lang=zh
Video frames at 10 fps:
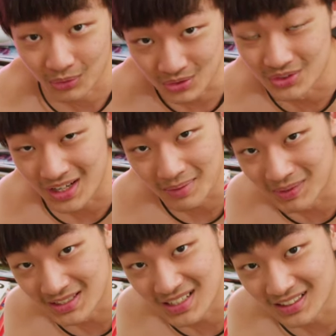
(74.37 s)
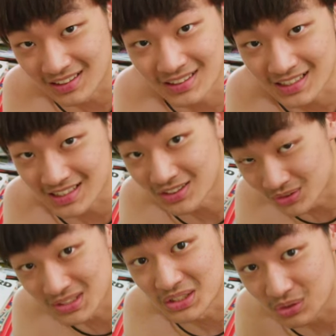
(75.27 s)
我觉得还蛮赞的，大家
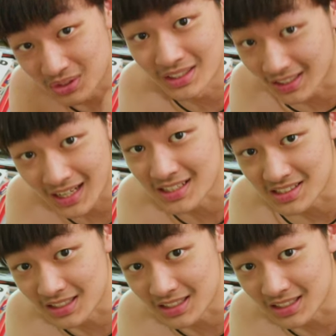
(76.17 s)
有兴趣可以看一